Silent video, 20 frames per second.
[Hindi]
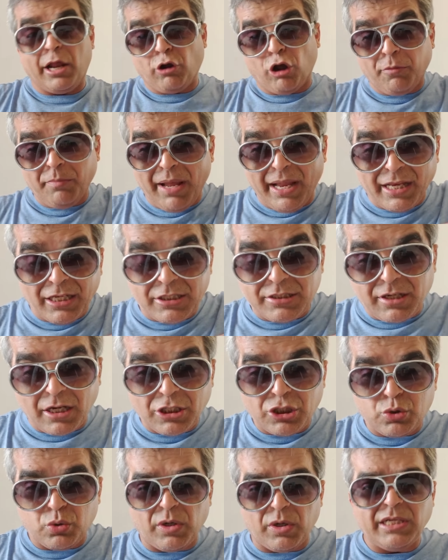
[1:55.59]
एंड ऑन माई
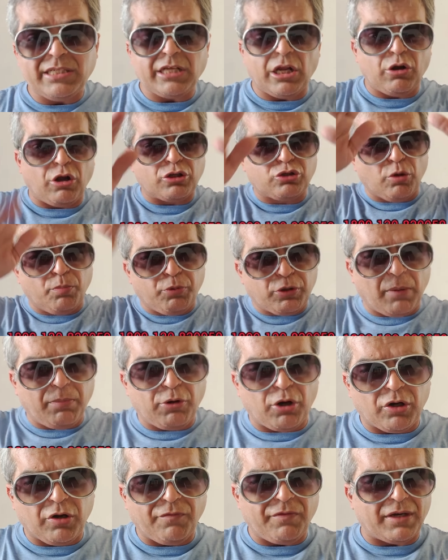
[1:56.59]
इंस्टा स्टोरीज आई ऑल्सो पुट
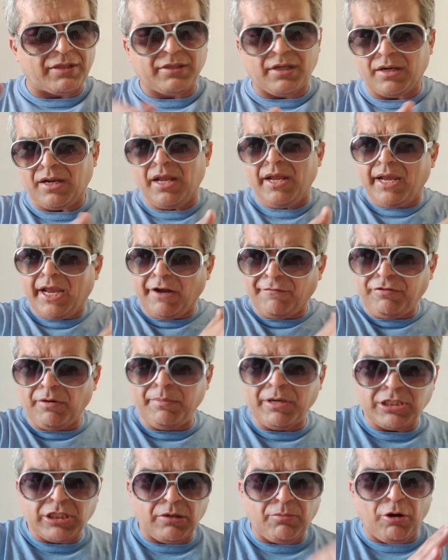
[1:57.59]
अप लॉट ऑफ अदर
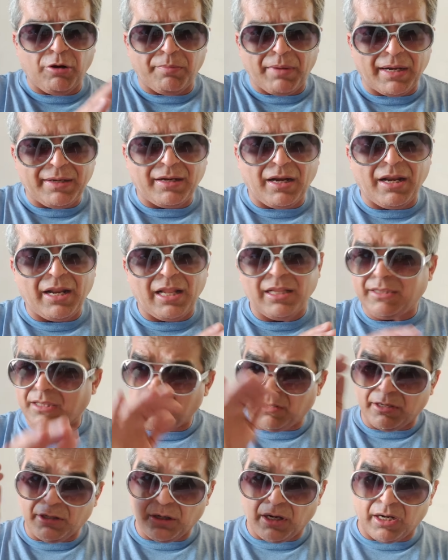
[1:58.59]
इन्फॉर्मेशन अबाउट मेंटल
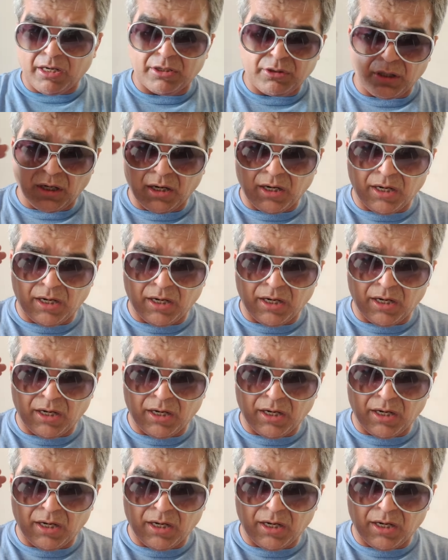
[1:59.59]
हेल्थ